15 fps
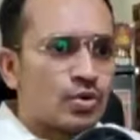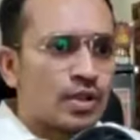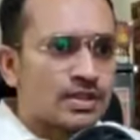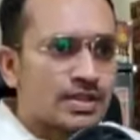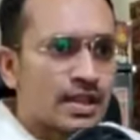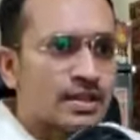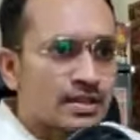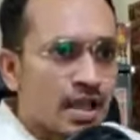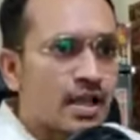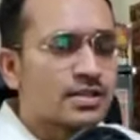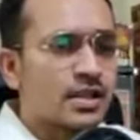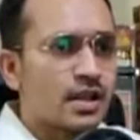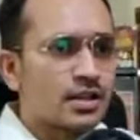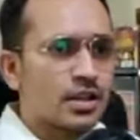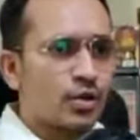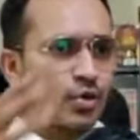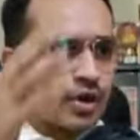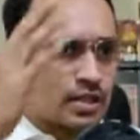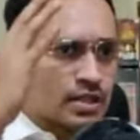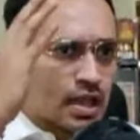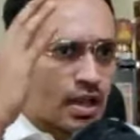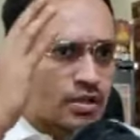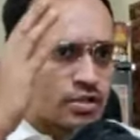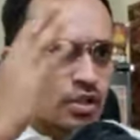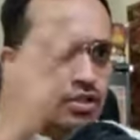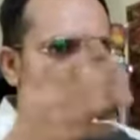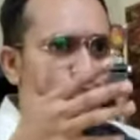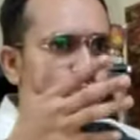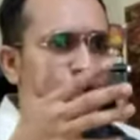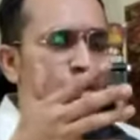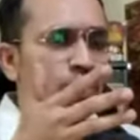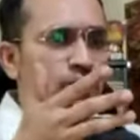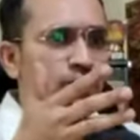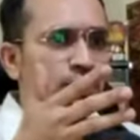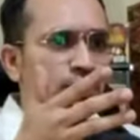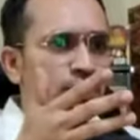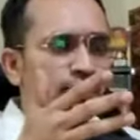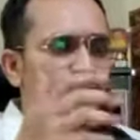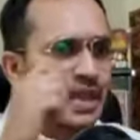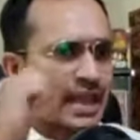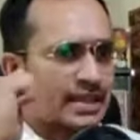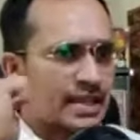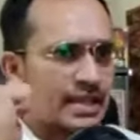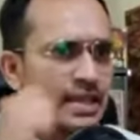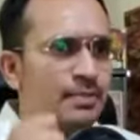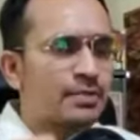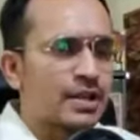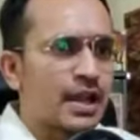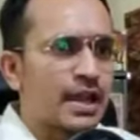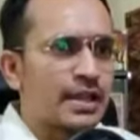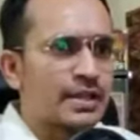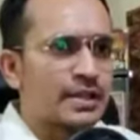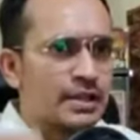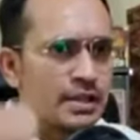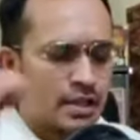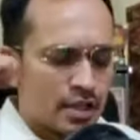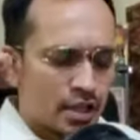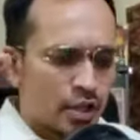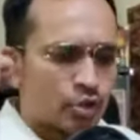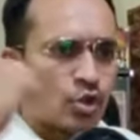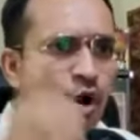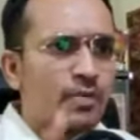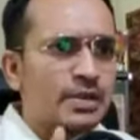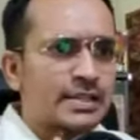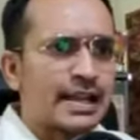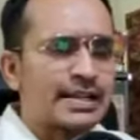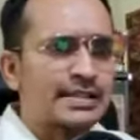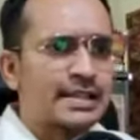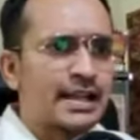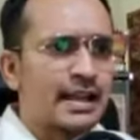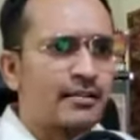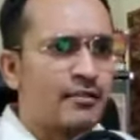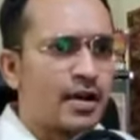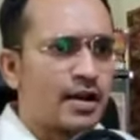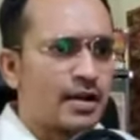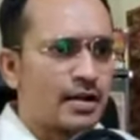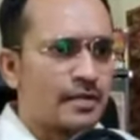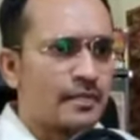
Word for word: नजरअंदाज करते हुए दे आर जस्ट फोकस्ड एंड दे कीप ट्राइंग थॉमस एडिसन एल्वा